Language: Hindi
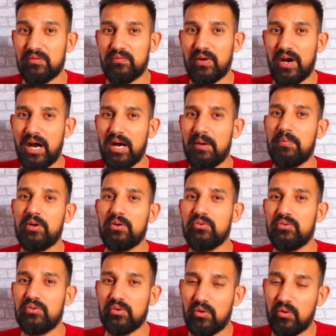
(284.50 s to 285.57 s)
वहां पर
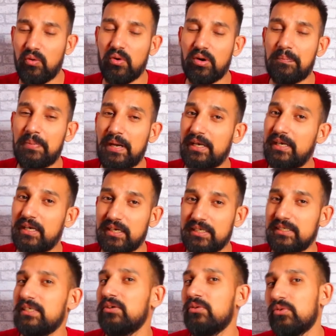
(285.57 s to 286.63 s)
कुछ और बेटर
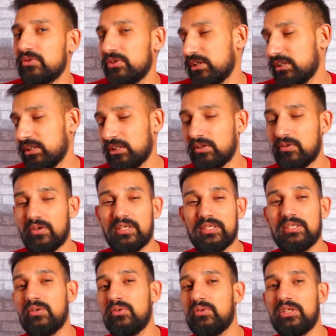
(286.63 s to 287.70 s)
रीजन हो सकता था और
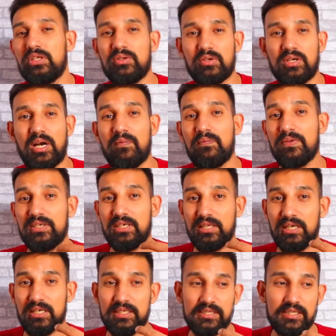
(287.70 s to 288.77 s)
रीजन होता तो काफी
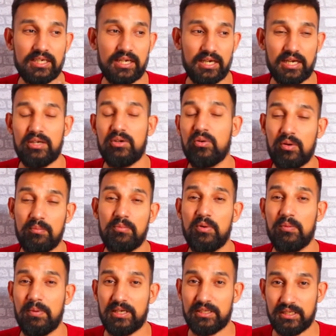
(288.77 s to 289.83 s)
ज्यादा इसे कनेक्ट हम हो
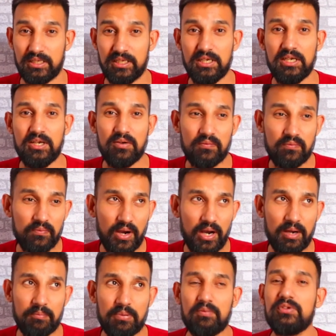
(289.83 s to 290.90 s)
पाते
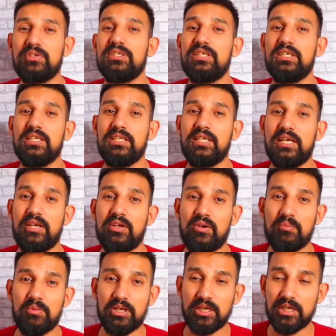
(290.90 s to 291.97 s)
वहां पर वो चीजें नहीं देखने
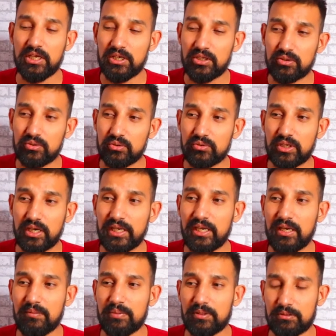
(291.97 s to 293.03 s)
को मिली दूसरा
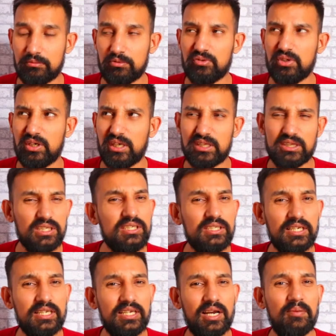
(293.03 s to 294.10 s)
यहाँ पर तीसरा क्या
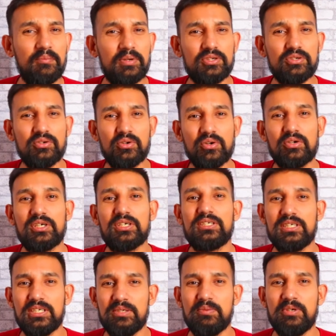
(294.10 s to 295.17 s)
तीसरी यहाँ पर जो डॉक्टर
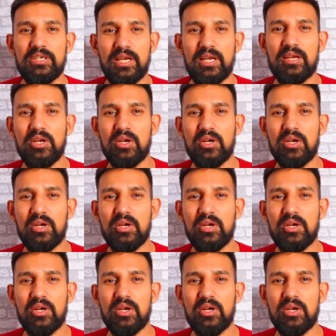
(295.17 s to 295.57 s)
स्ट्रेंज भैया हैं